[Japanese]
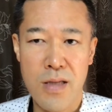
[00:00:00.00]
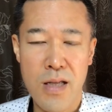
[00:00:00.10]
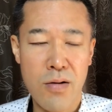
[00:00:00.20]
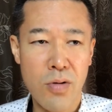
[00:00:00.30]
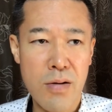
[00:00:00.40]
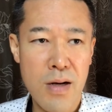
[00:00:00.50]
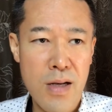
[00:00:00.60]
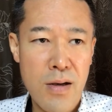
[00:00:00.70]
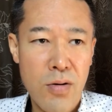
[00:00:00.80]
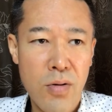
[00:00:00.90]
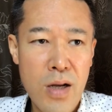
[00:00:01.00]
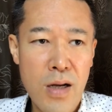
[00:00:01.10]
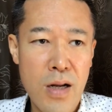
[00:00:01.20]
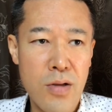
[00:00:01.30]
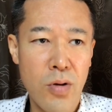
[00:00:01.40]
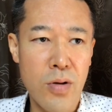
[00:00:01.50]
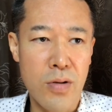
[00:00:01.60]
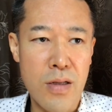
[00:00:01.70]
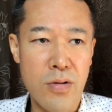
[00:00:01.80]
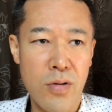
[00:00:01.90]
ただこれはこれからいろいろ
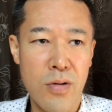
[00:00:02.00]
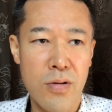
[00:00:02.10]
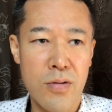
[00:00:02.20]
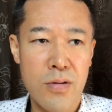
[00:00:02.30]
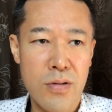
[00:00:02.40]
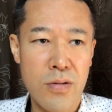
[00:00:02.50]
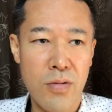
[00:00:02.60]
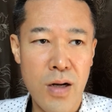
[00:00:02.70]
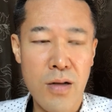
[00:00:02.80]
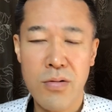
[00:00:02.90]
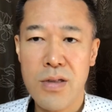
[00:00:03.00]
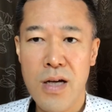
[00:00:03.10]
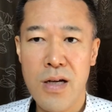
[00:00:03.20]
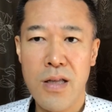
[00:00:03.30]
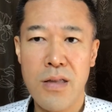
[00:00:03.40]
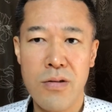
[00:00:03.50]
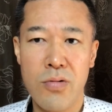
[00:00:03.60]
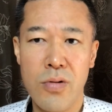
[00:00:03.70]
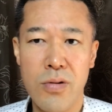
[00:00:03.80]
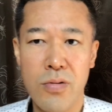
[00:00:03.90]
ねそのお金の使い方ってい
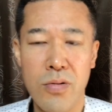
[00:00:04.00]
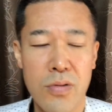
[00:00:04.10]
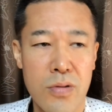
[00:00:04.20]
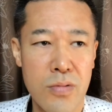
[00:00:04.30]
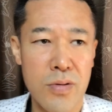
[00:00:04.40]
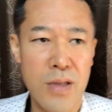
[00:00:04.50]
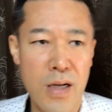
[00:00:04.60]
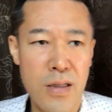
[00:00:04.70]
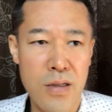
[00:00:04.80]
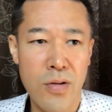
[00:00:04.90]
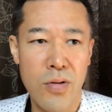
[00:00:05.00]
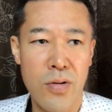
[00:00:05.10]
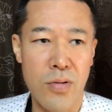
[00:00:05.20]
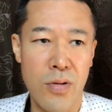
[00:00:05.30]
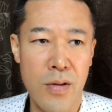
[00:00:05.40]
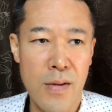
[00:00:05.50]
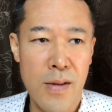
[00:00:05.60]
うのをこう自分の中でいろいろと